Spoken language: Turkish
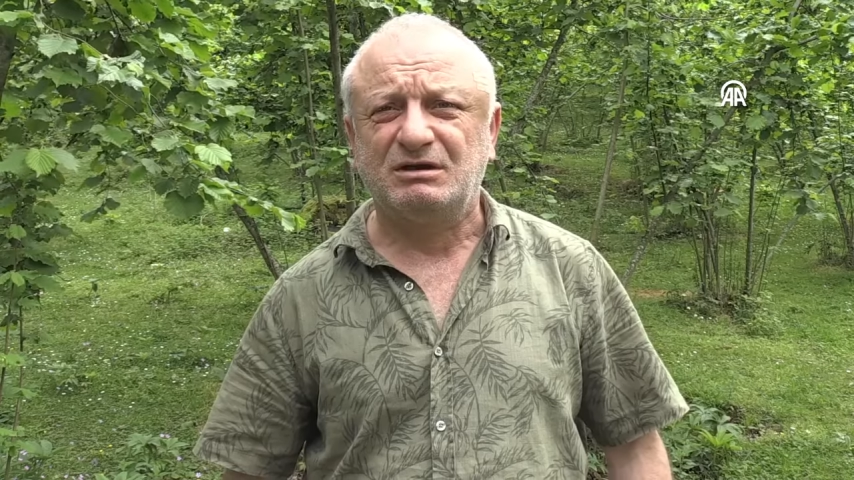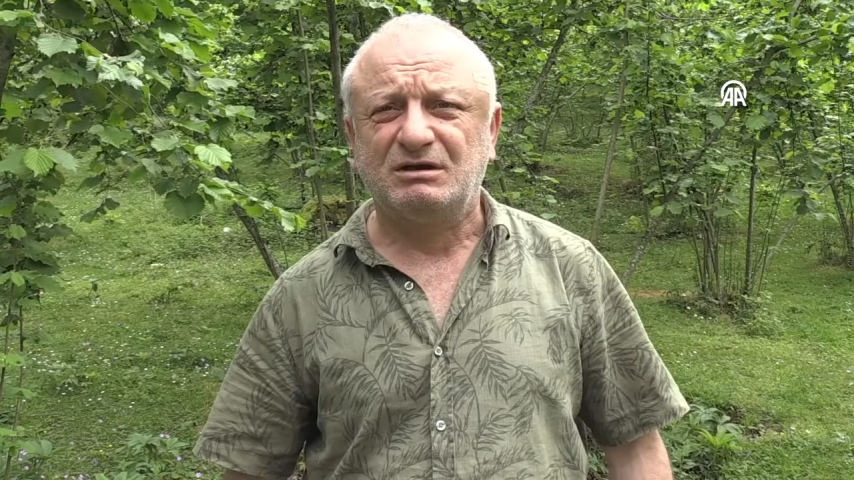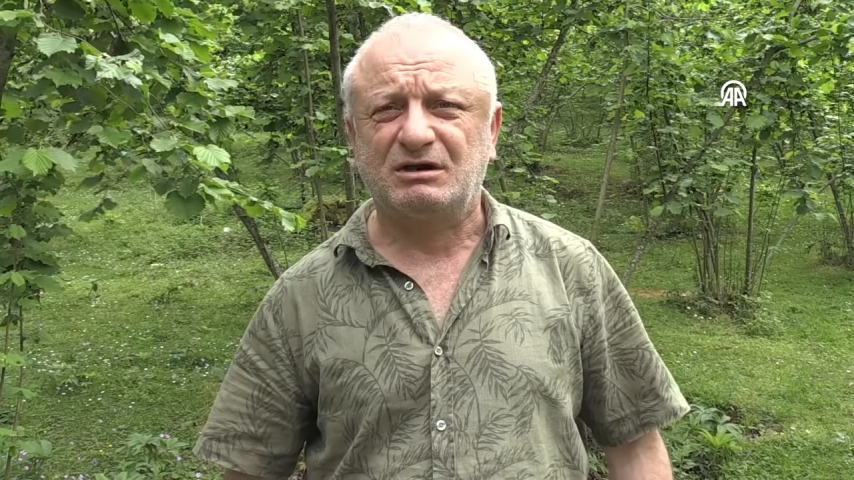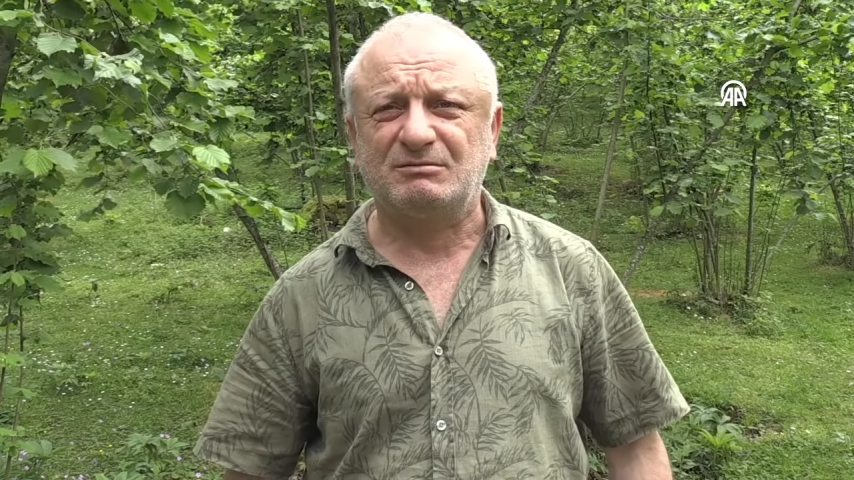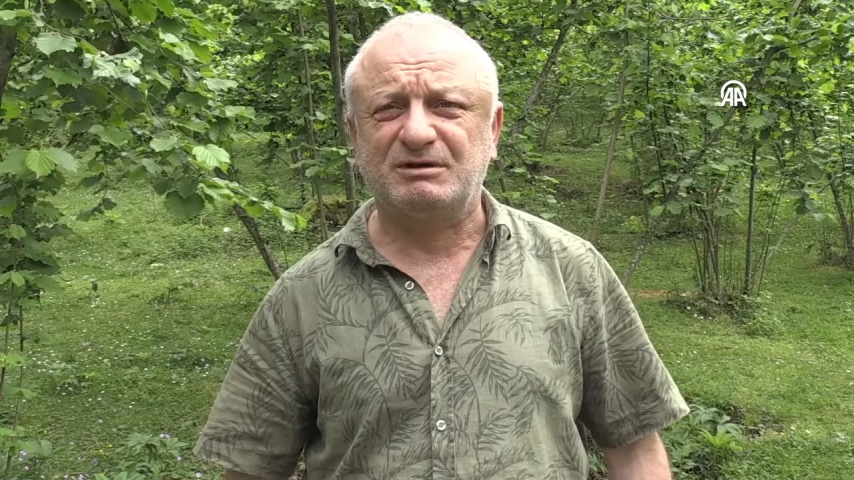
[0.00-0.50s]

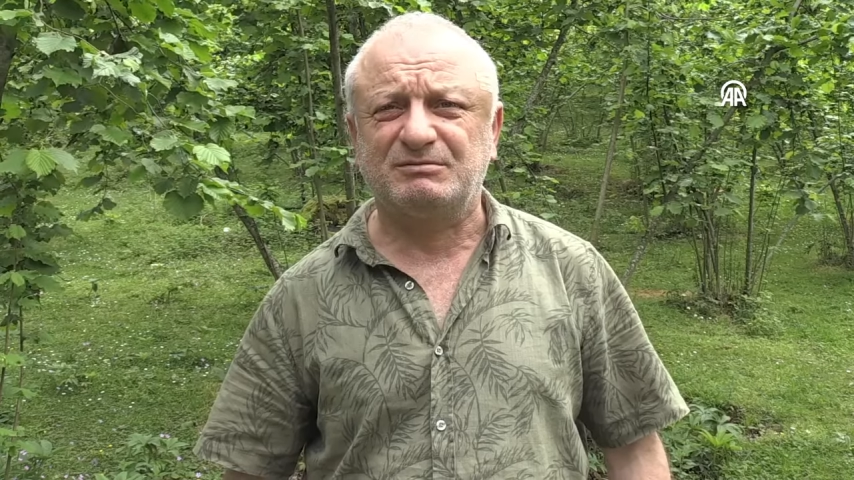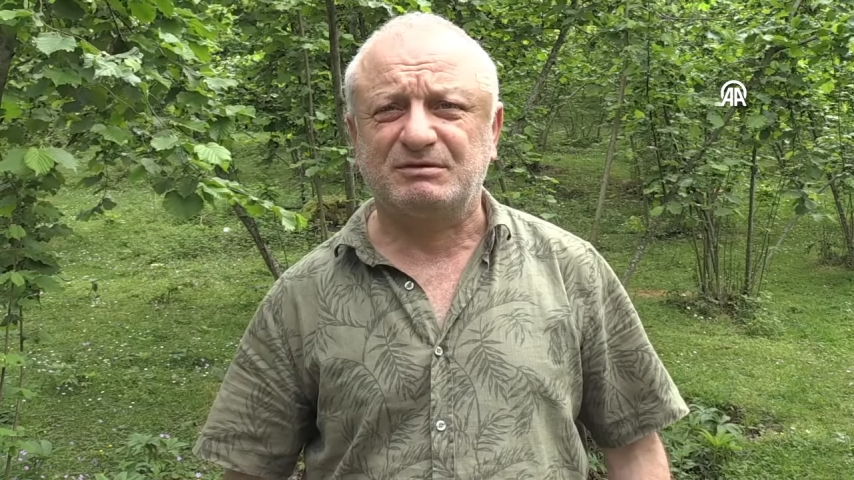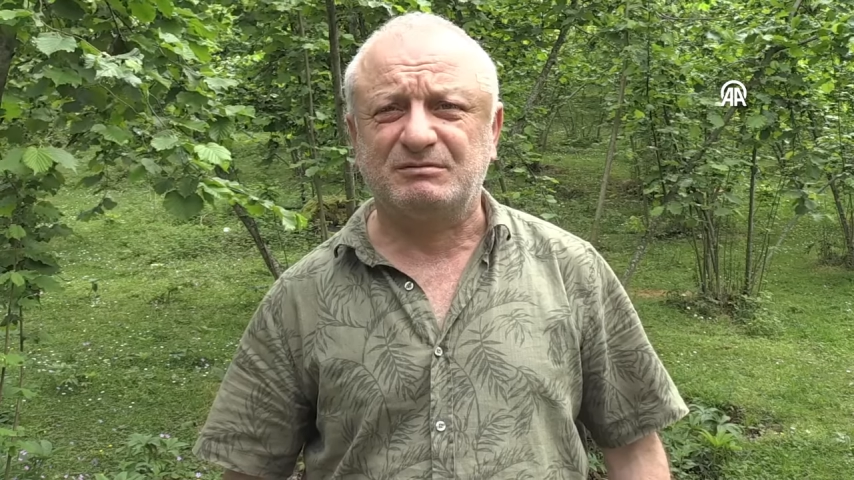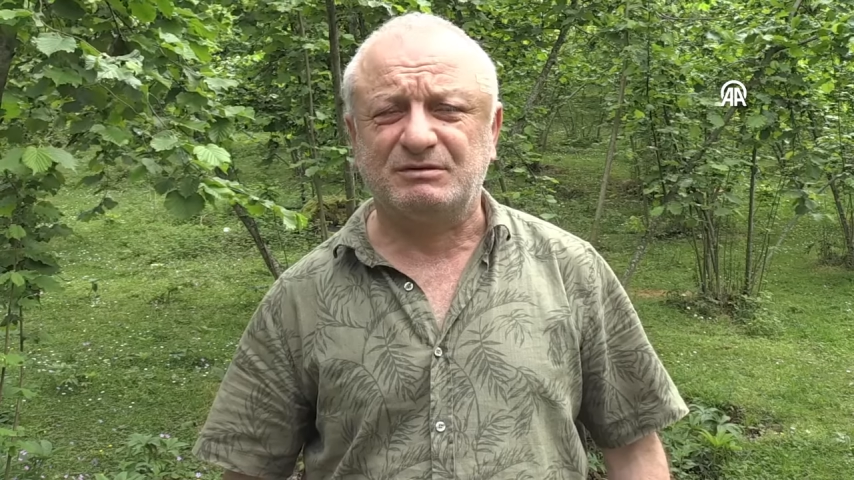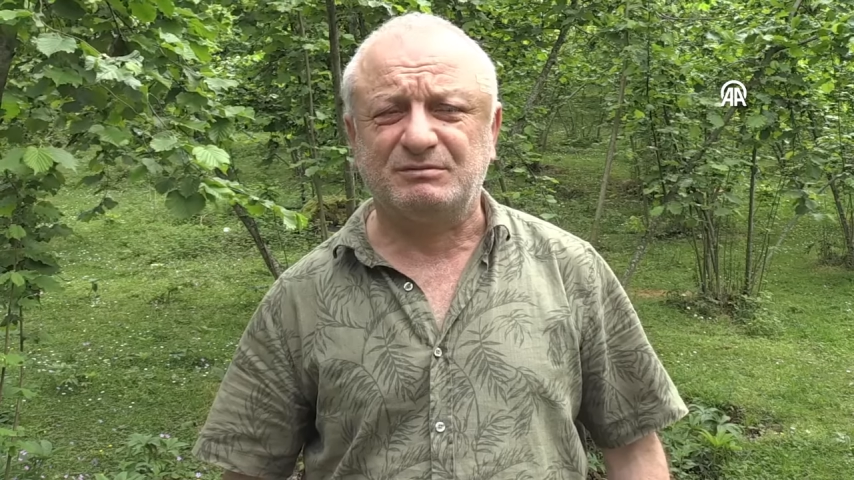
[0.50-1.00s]
Arabaya
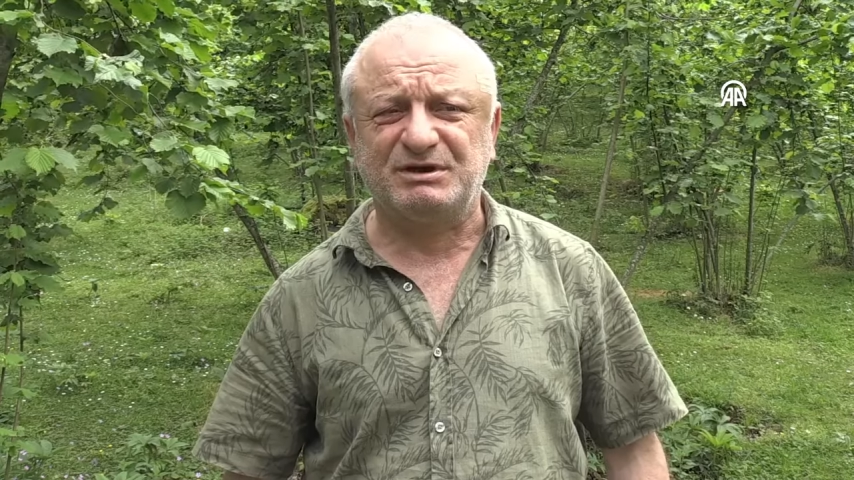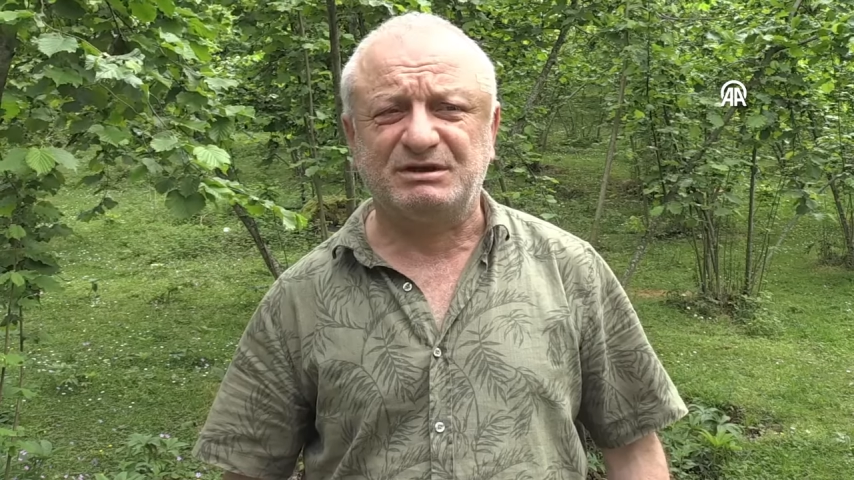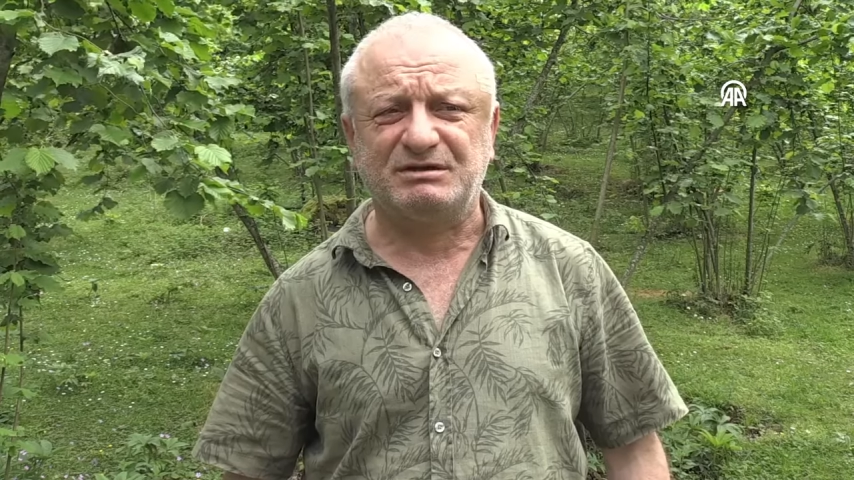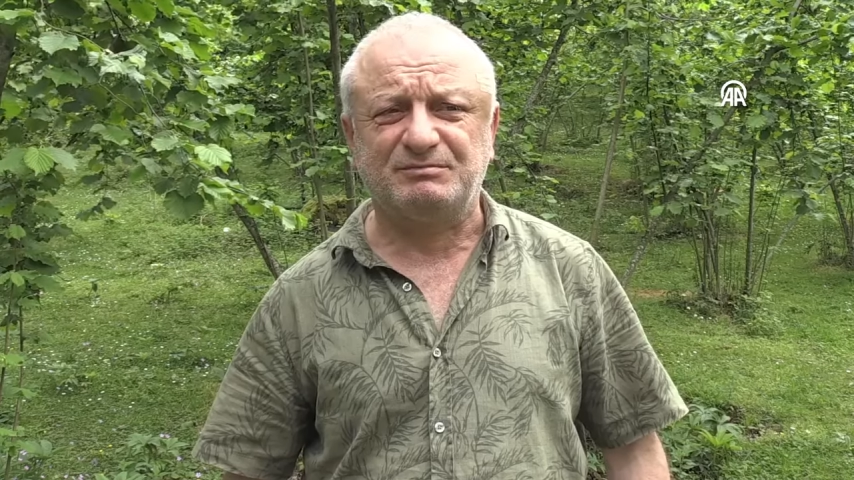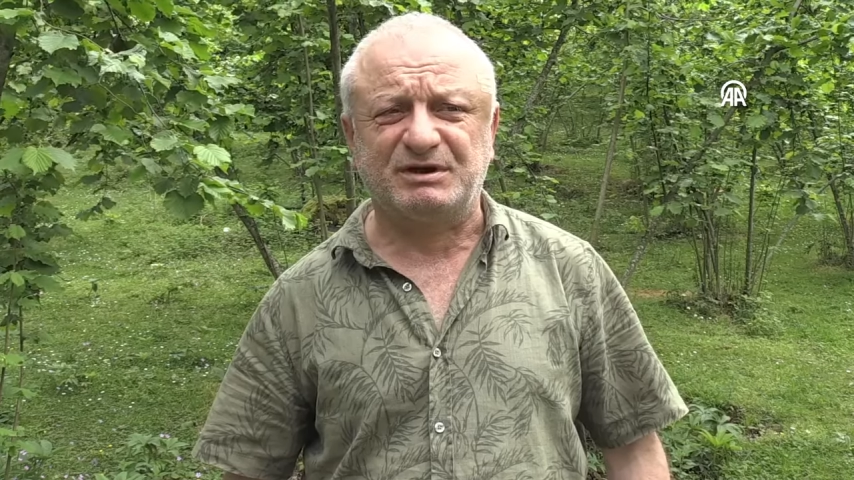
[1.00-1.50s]
e, bindirip